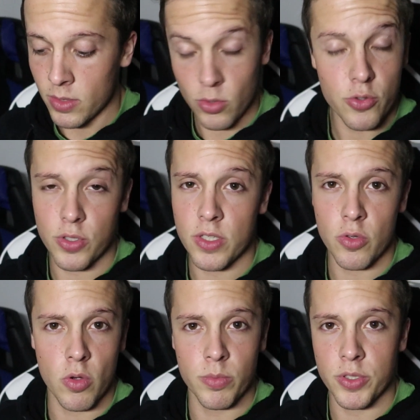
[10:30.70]
Todos os dias
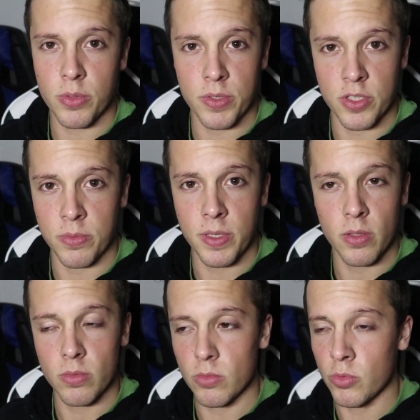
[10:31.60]
eu como isto que vocês
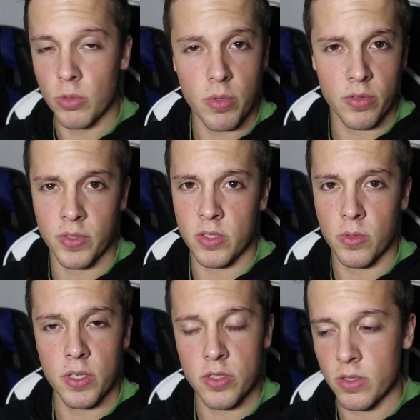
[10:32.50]
viram, o número de
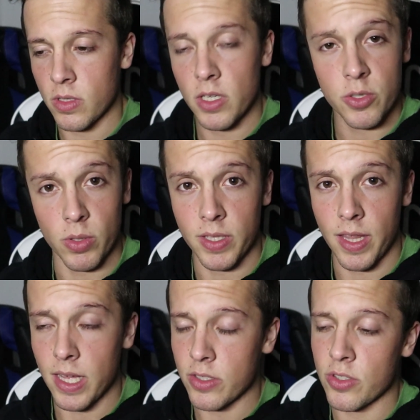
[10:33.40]
refeições, as
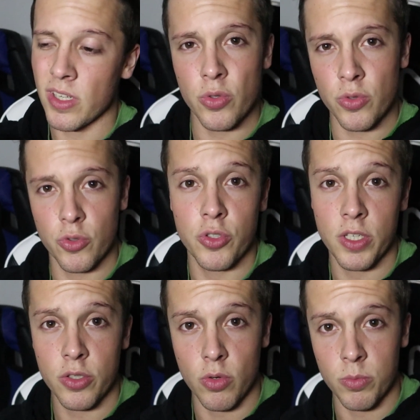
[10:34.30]
quantidades, todos os
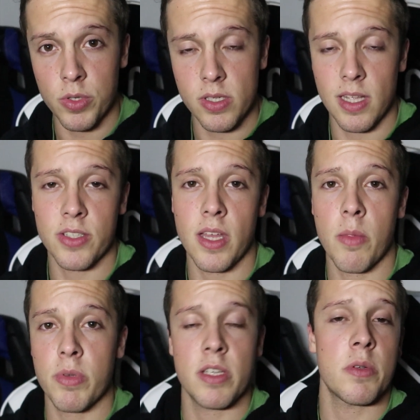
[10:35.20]
dias como isso, lá está,
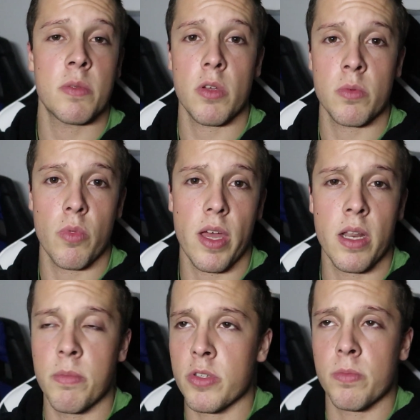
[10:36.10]
depois às vezes posso mudar
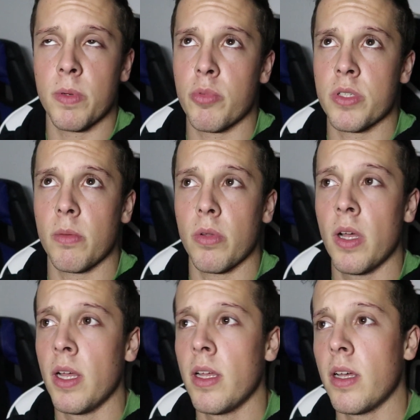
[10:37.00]
e em vez de comer, por exemplo,
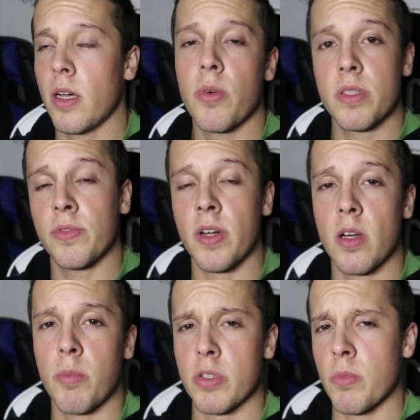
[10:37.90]
arroz e
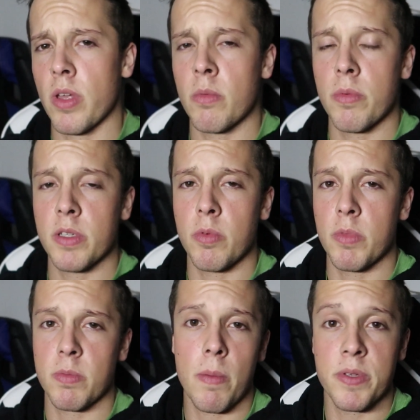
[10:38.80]
frango, posso mudar uma vez para
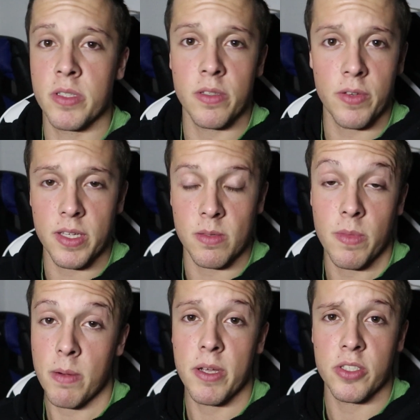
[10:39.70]
umas papas de aveia, se me
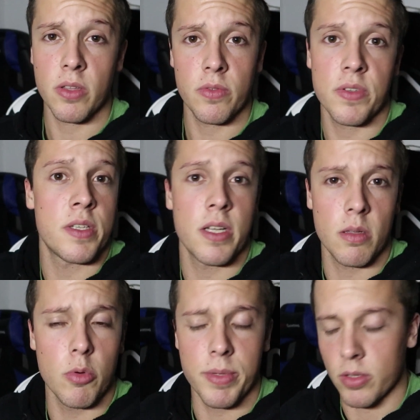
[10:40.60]
der mais jeito de fazer
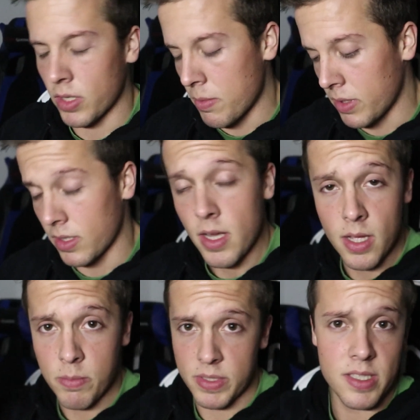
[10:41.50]
naquele momento, ok malta?
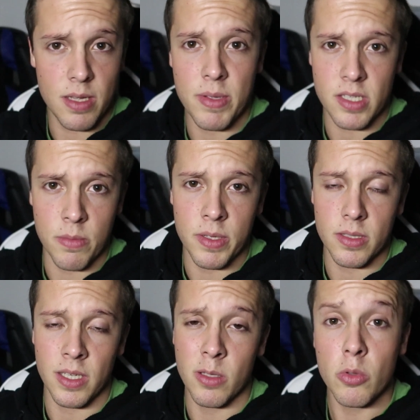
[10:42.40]
Mas isso é
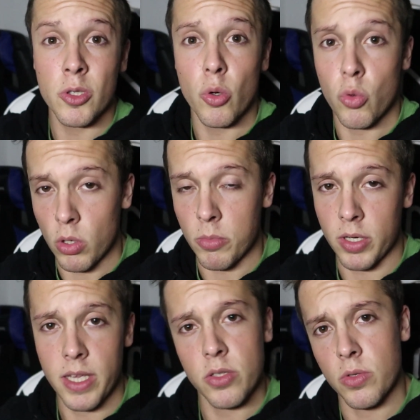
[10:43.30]
basicamente aquilo que eu como,
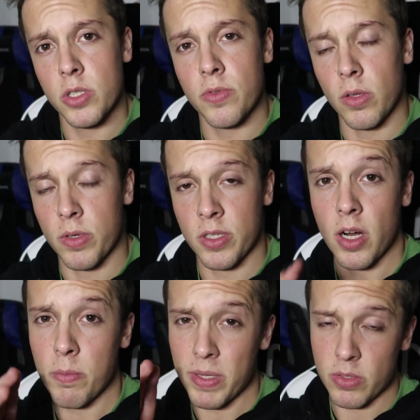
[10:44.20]
ok? E são esses valores.
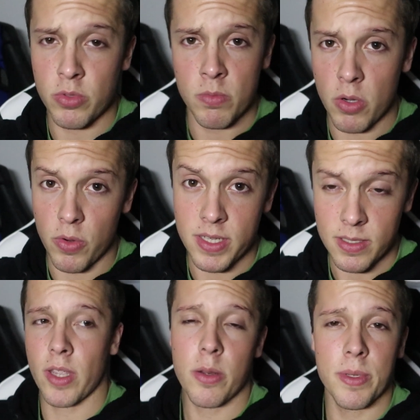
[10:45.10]
Agora peço-vos uma coisa,
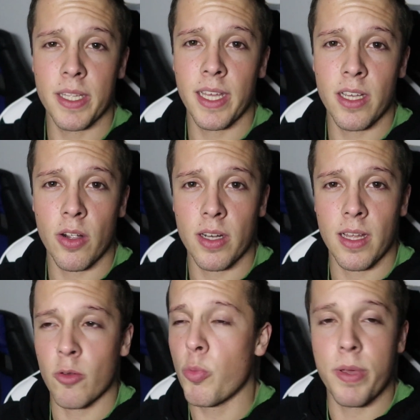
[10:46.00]
não quero ver ninguém
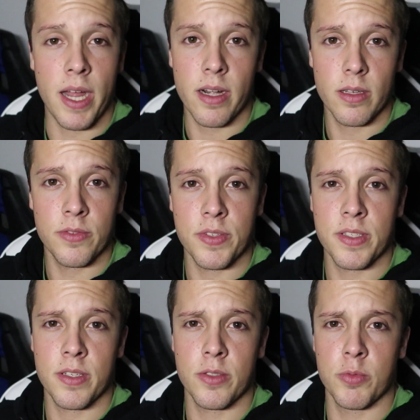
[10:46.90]
agora a copiar, a
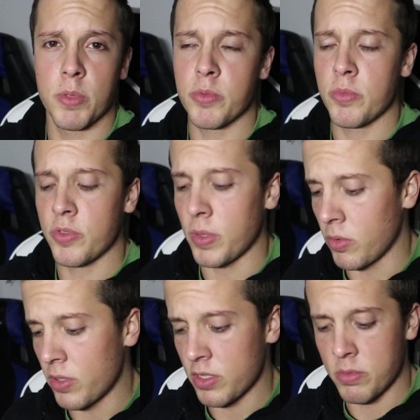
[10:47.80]
fazer os mesmos
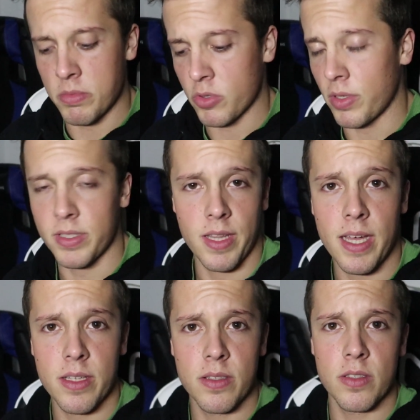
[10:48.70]
valores, as mesmas
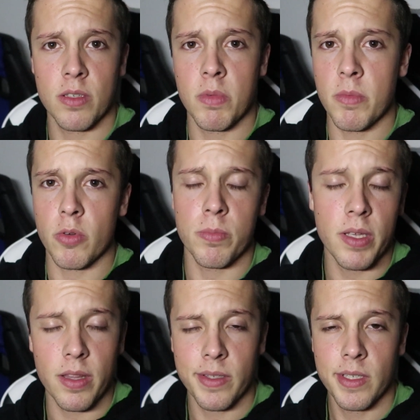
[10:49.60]
quantidades, a mesma
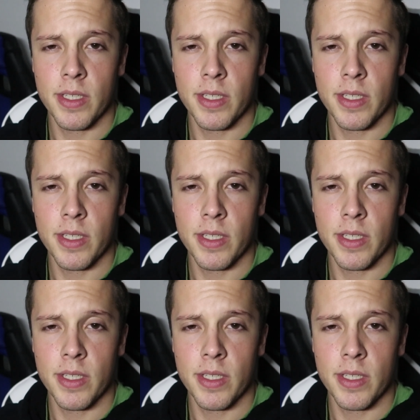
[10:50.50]
comida.